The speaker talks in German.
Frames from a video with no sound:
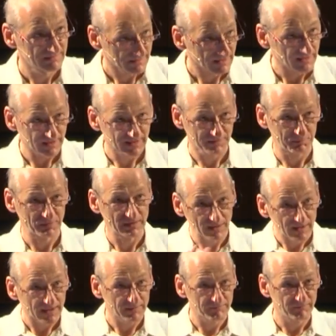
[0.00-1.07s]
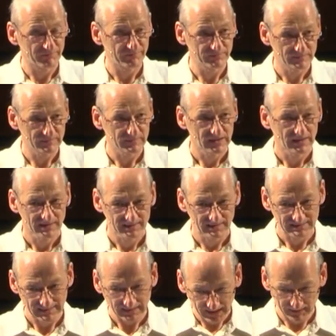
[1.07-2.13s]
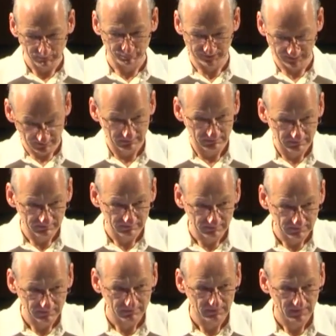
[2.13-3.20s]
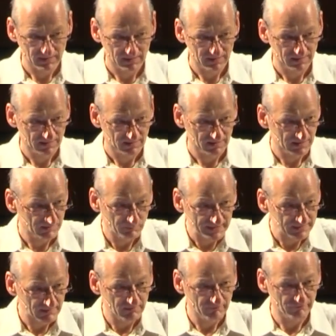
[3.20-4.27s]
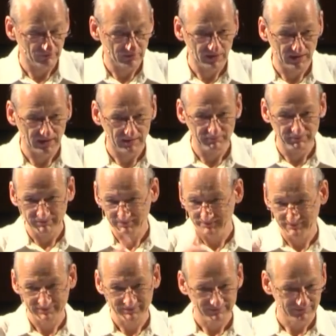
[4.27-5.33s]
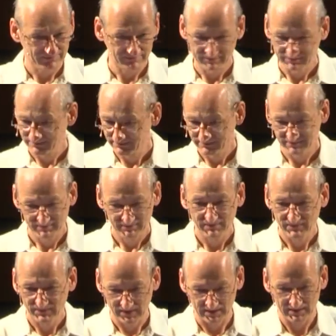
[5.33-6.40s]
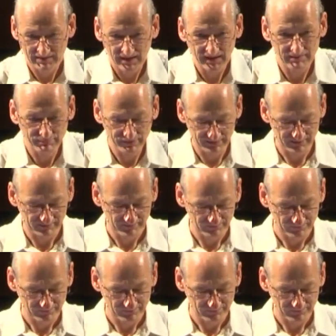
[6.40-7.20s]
ich bin Leben, das lebt. Inmitten von Leben, das lebt